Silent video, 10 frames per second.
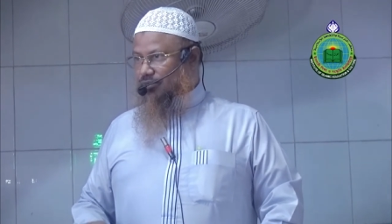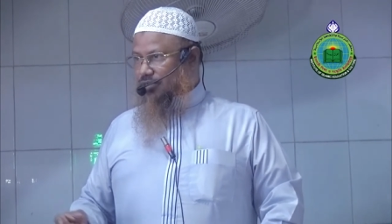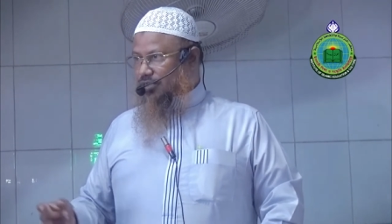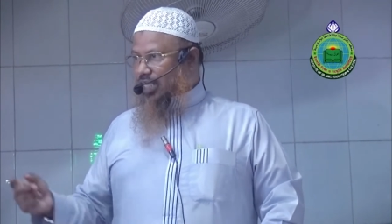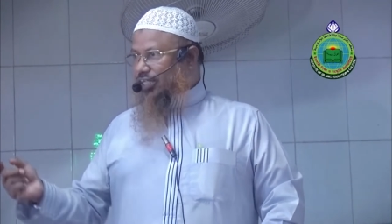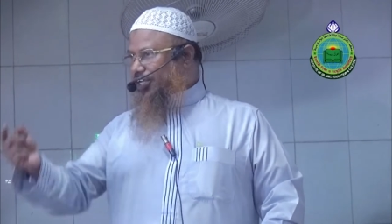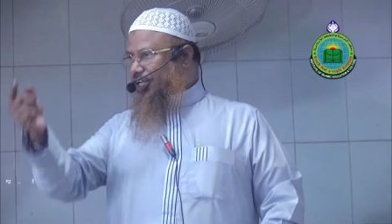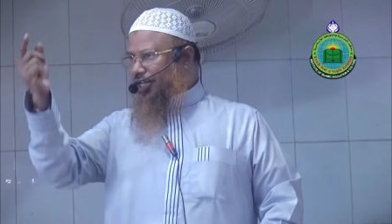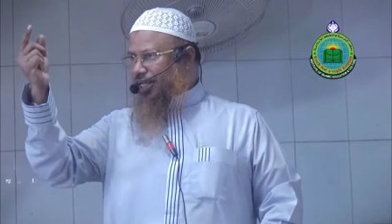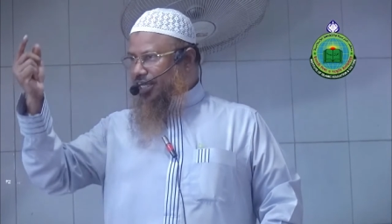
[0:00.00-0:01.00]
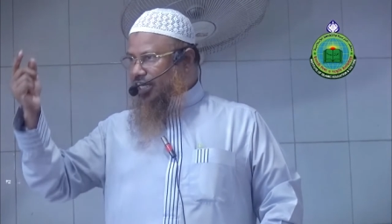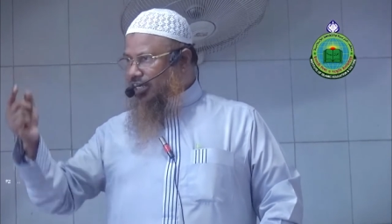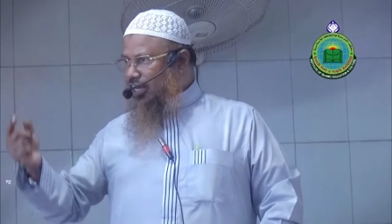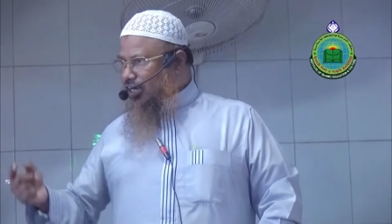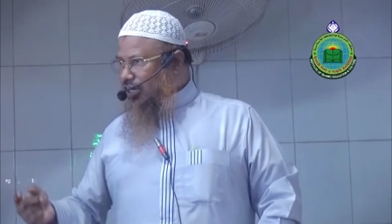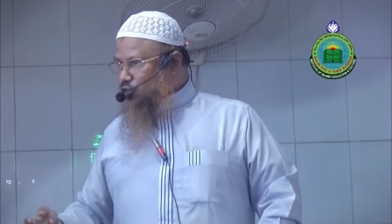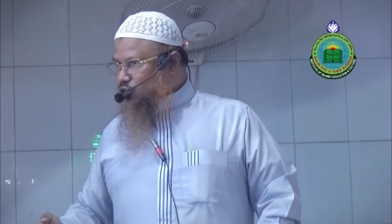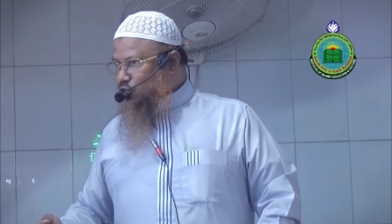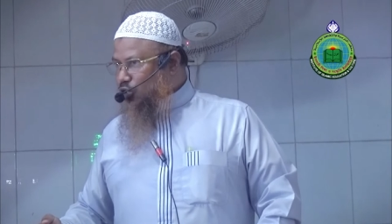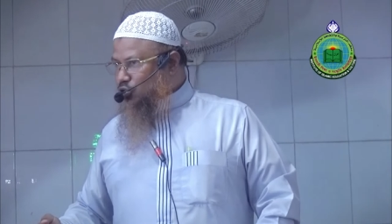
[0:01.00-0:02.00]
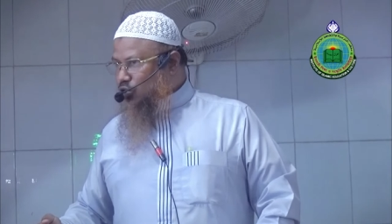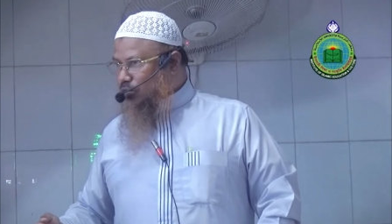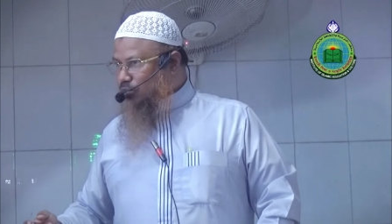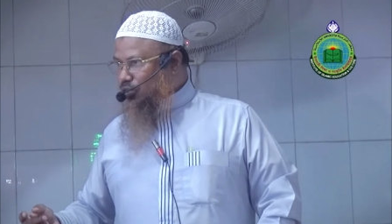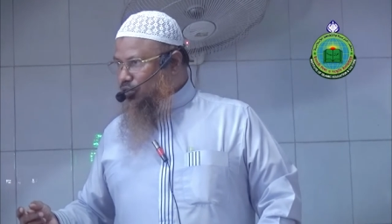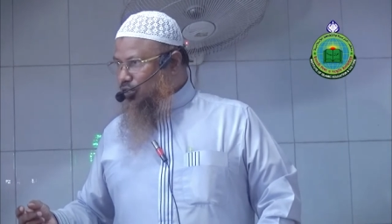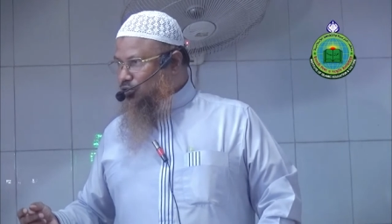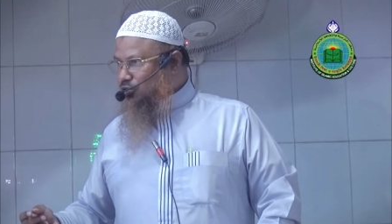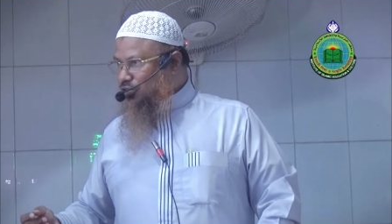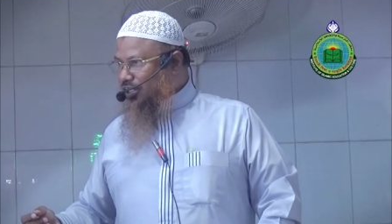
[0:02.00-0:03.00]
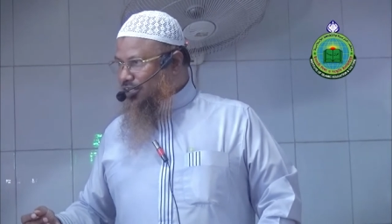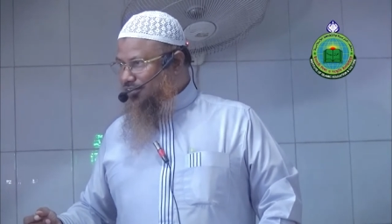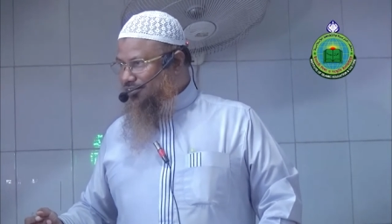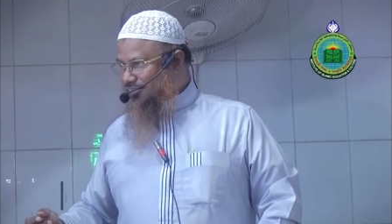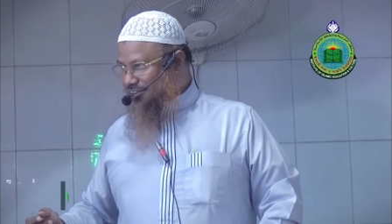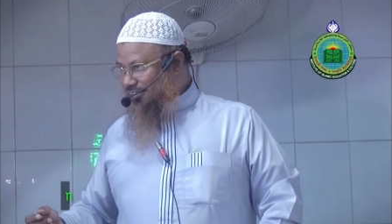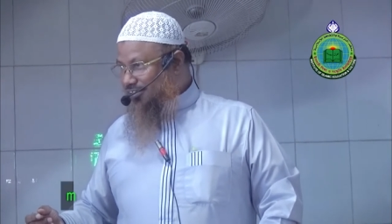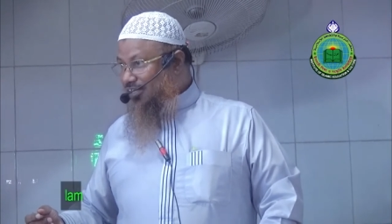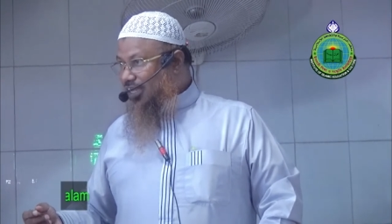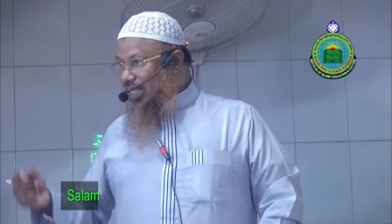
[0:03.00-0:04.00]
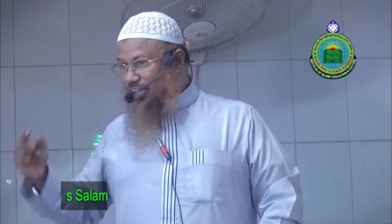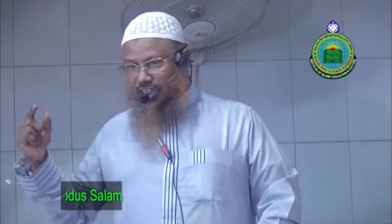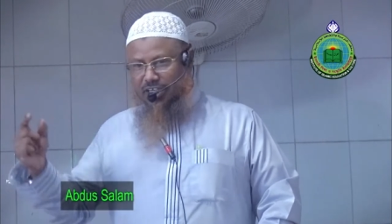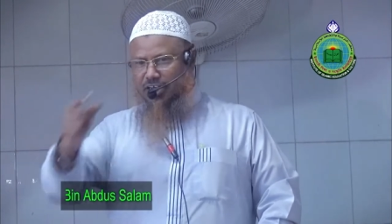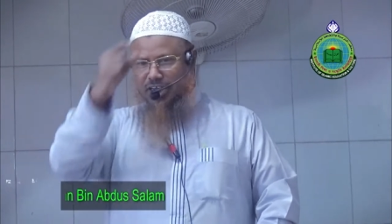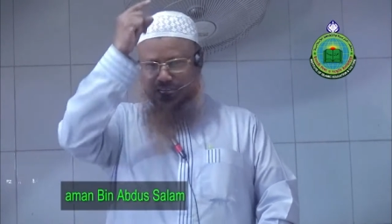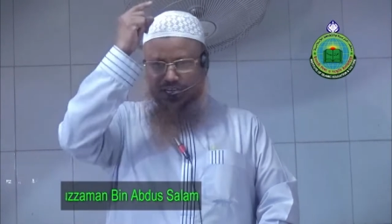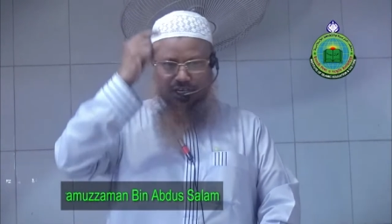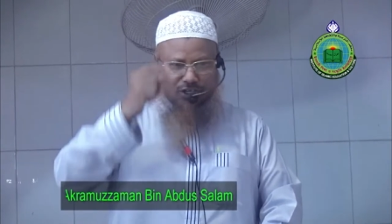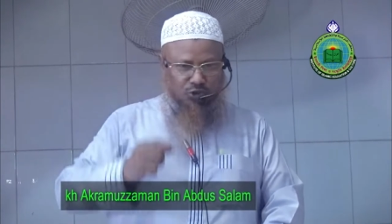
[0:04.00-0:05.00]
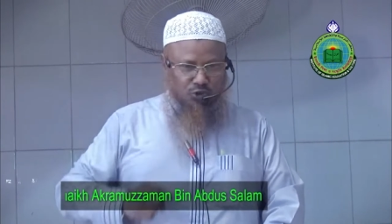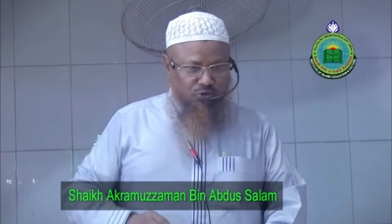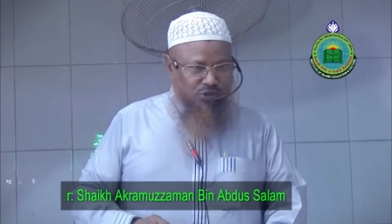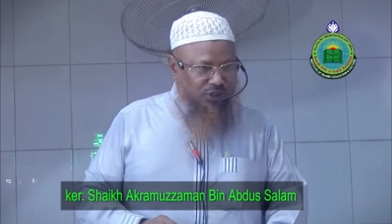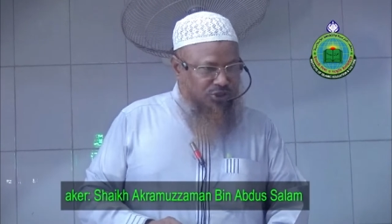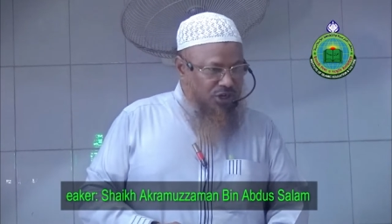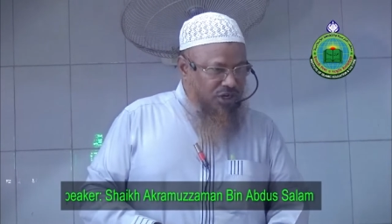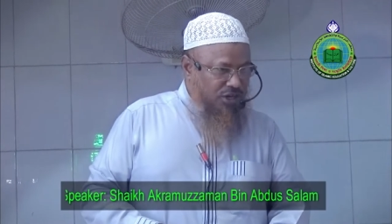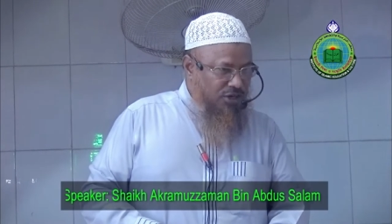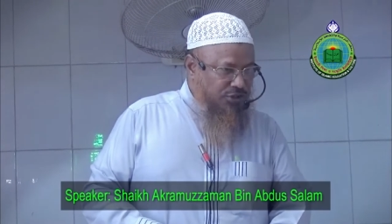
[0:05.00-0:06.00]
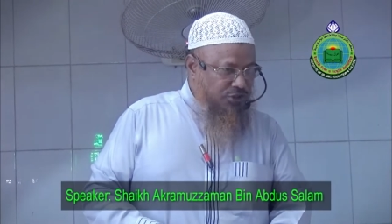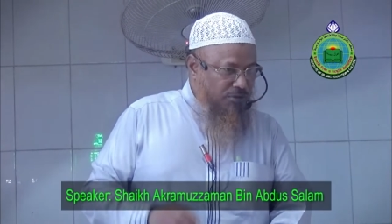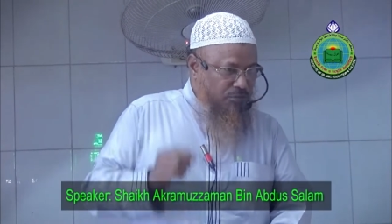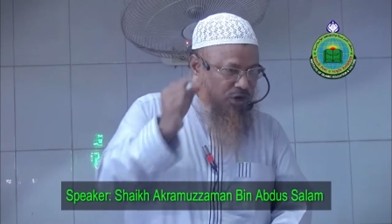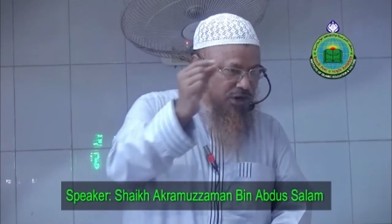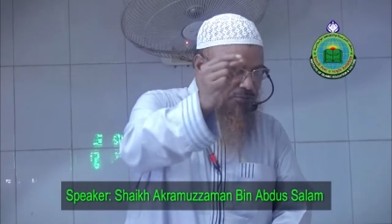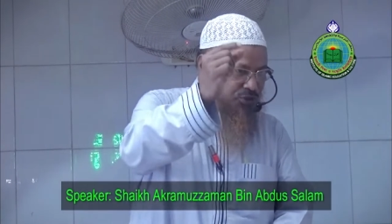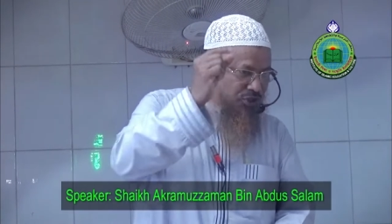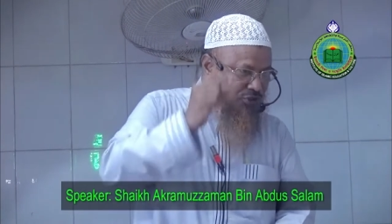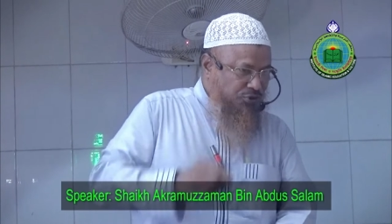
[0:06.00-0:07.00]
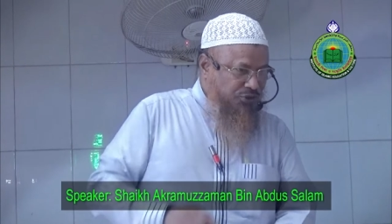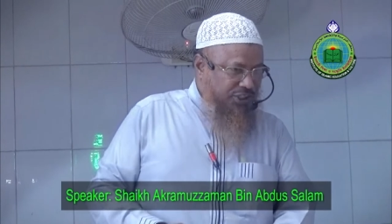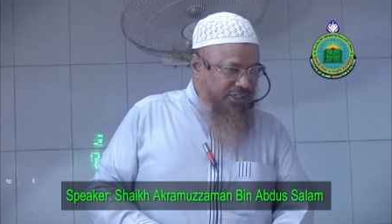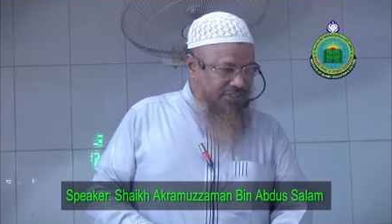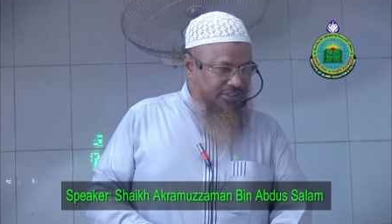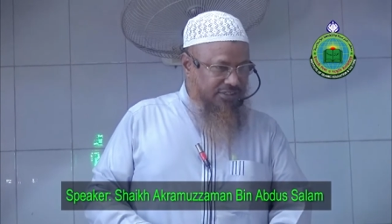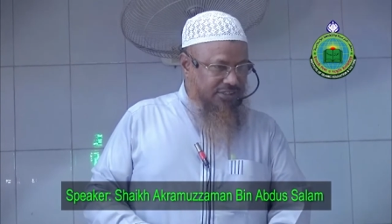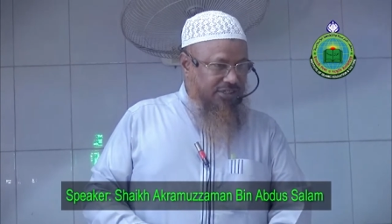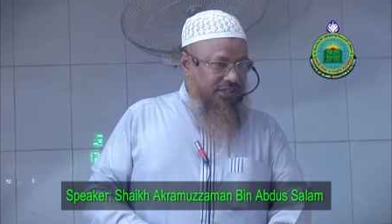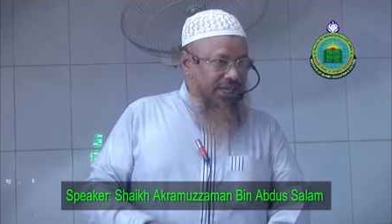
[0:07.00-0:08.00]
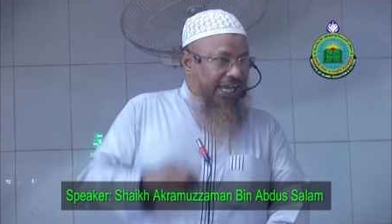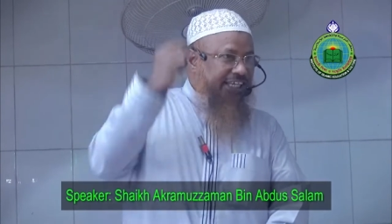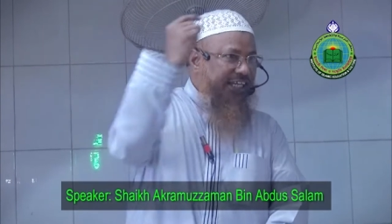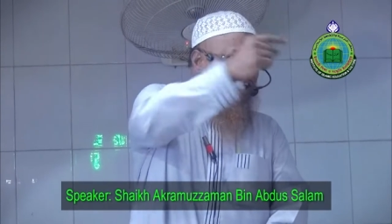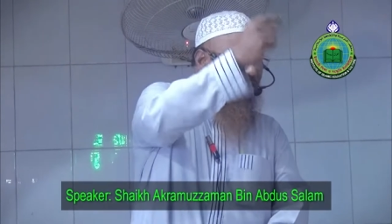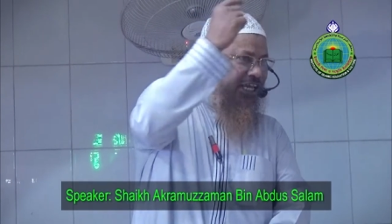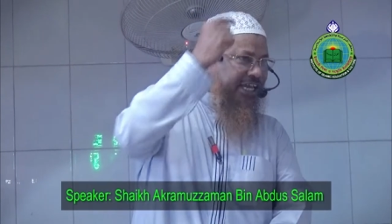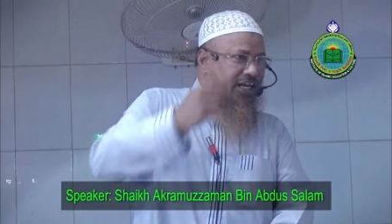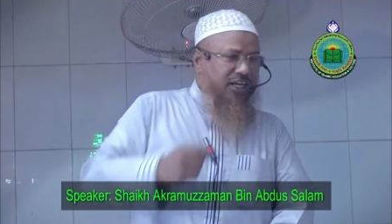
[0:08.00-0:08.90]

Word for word: কাদেরকে নিয়ে গেলেন আল্লাহ রসুল সাল্লাম বদরের যুদ্ধে কাদেরকে নিয়ে গেলেন রসুল্লাহ সাল্লাম মক্কা বিজয়ের যুদ্ধে কাদেরকে নিয়ে গেলেন